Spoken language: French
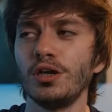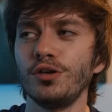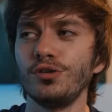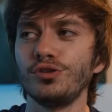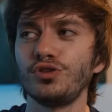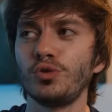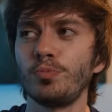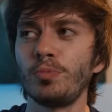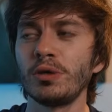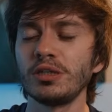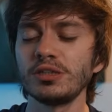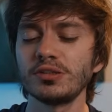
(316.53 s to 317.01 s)

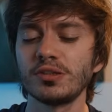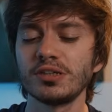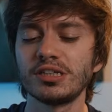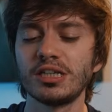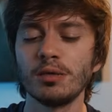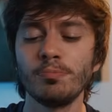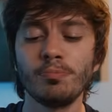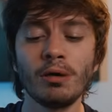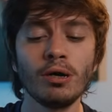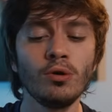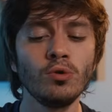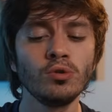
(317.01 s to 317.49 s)
Je pense que ce
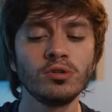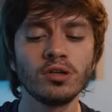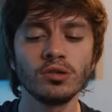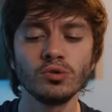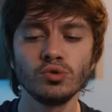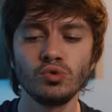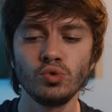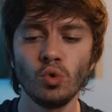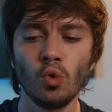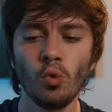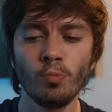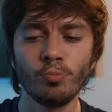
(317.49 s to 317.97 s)
n'est pas le temps
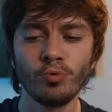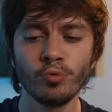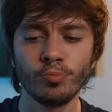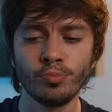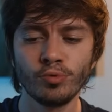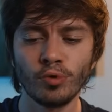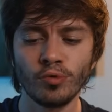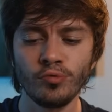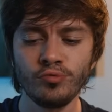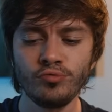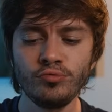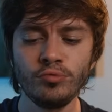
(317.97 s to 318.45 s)
du repos
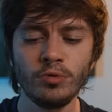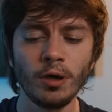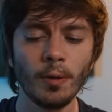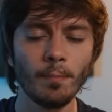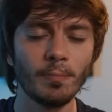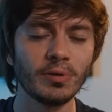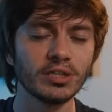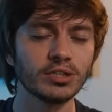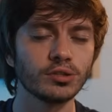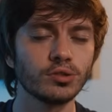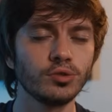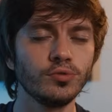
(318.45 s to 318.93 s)
pour vous
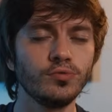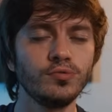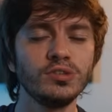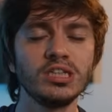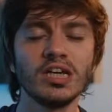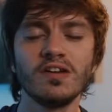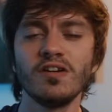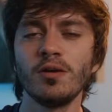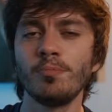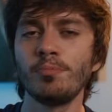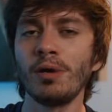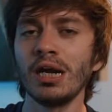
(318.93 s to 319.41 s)
parce que vous
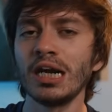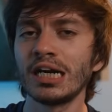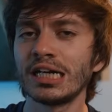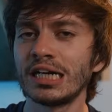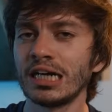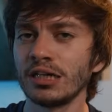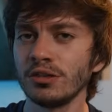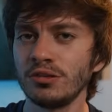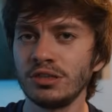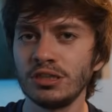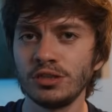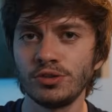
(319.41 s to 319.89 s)
n'avez pas la
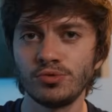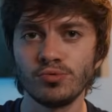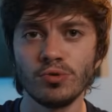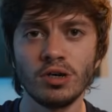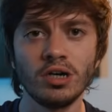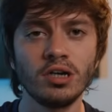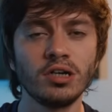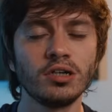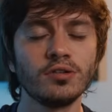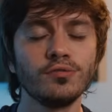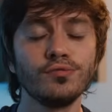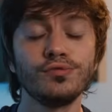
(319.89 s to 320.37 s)
carte de
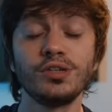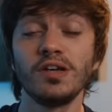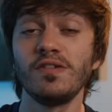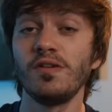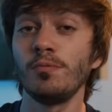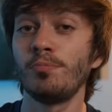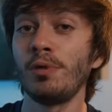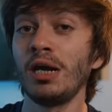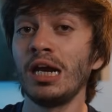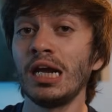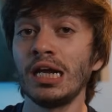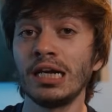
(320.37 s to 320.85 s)
l'étoile, vous
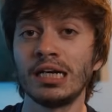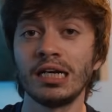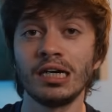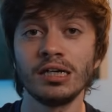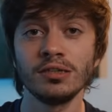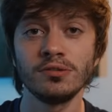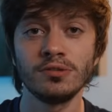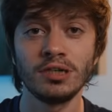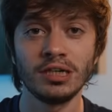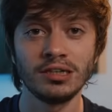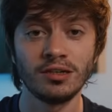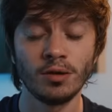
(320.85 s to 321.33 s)
n'avez pas la
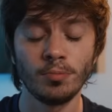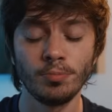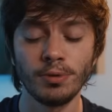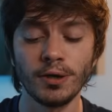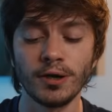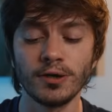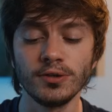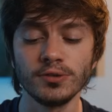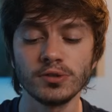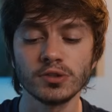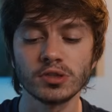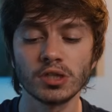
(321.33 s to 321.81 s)
carte de la
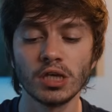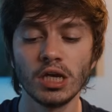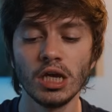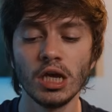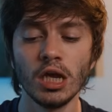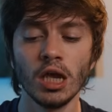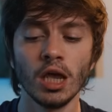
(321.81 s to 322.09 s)
tempérance.